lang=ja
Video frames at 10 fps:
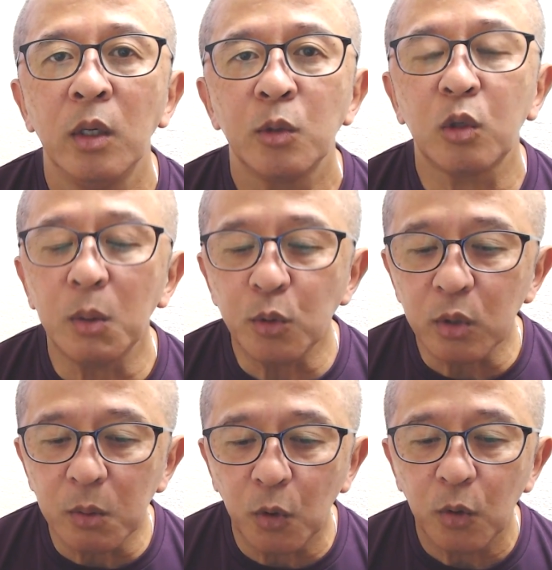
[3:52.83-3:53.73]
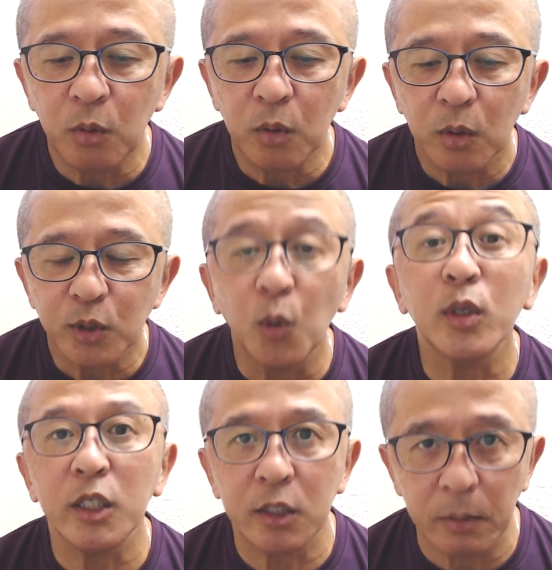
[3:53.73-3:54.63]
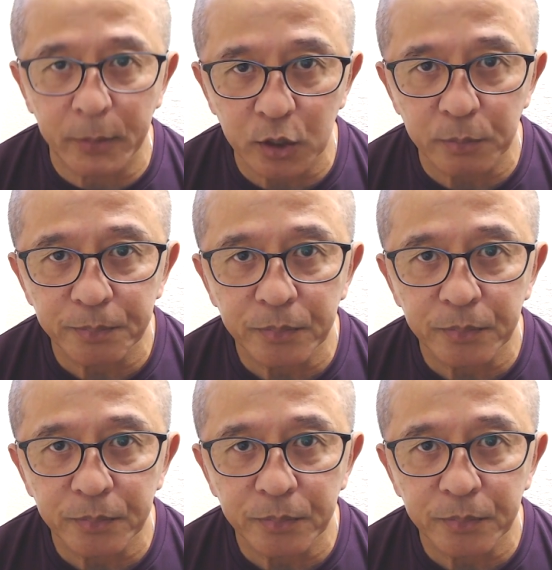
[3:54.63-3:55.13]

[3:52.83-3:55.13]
とてもとても尊敬しています。